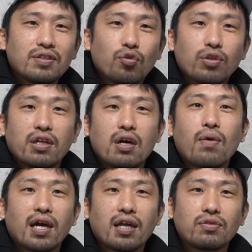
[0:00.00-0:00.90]
どうなるか
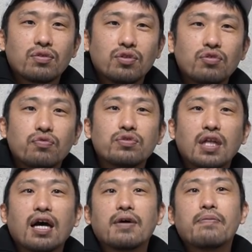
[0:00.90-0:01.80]
わからんっていうふう
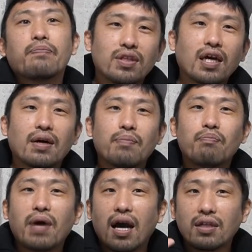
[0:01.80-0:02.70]
なだから
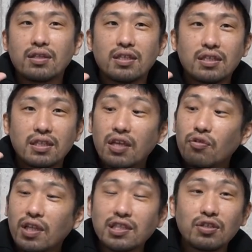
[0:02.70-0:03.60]
まあ案に手
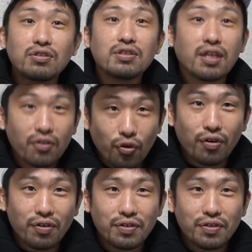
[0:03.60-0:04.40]
を出してくんなよと、